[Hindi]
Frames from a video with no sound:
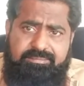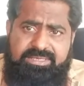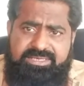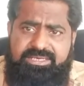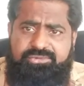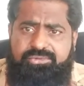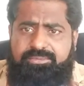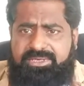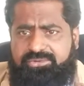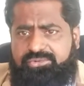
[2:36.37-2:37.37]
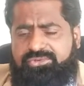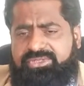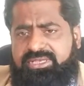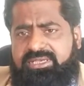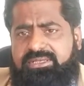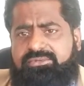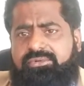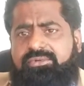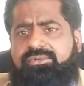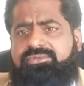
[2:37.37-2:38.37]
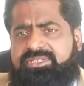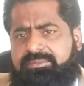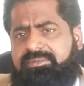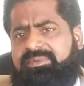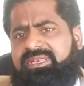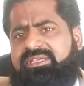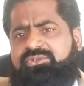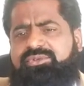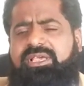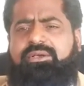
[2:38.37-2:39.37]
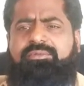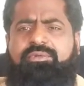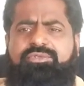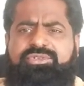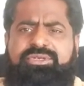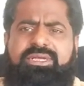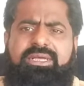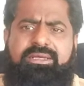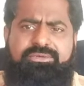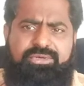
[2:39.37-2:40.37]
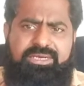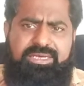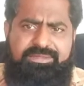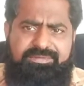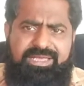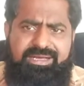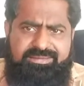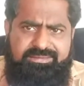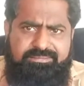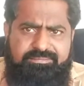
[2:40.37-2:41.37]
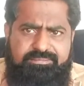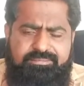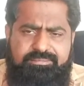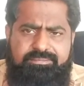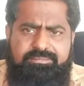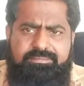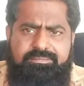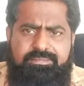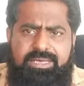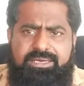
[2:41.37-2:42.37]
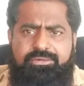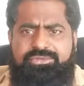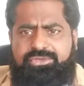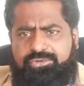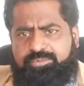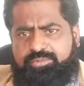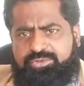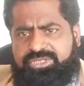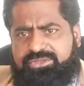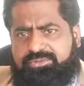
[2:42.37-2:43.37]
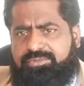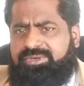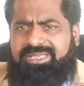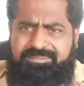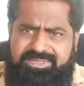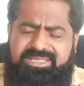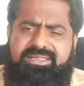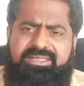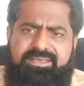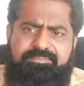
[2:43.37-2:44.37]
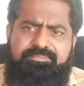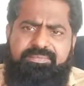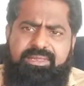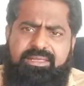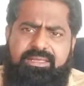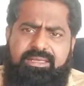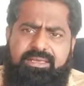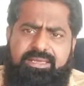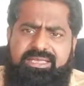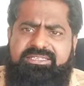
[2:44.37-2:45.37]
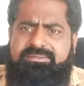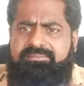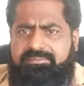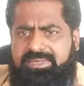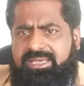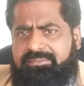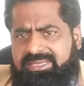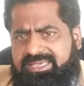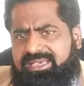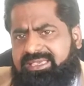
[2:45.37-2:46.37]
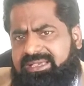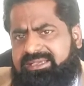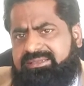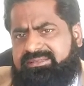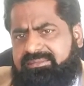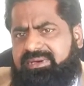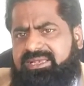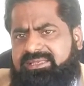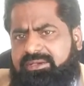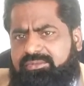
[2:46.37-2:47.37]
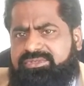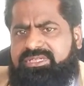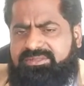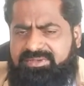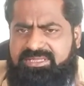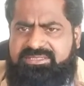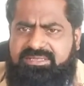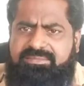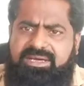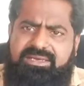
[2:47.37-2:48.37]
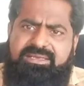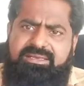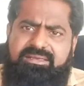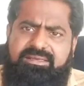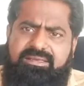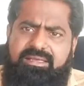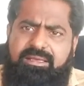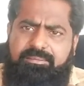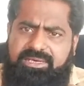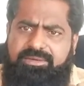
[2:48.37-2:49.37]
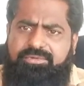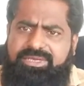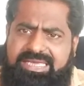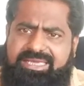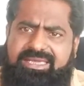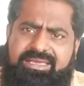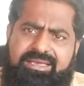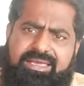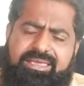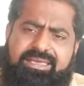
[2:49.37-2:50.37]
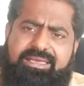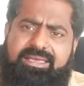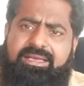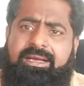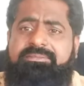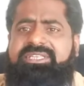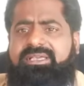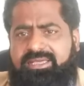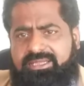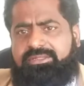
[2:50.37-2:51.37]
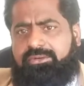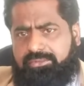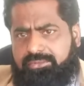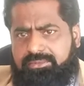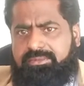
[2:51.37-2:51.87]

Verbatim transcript: हजरा जो मेरे दोस्त हैं तो उनसे भी मैंने ये सुना है कि वो कुछ जो है अद्वियात अगर उनसे कोई पूछे तो वो नहीं बताते कि इसमें हमने क्या क्या इस्तेमाल किया कौन सी अद्वियात इस्तेमाल की बल्कि वो यही कह, कहेंगे कि हमसे ख़रीद लो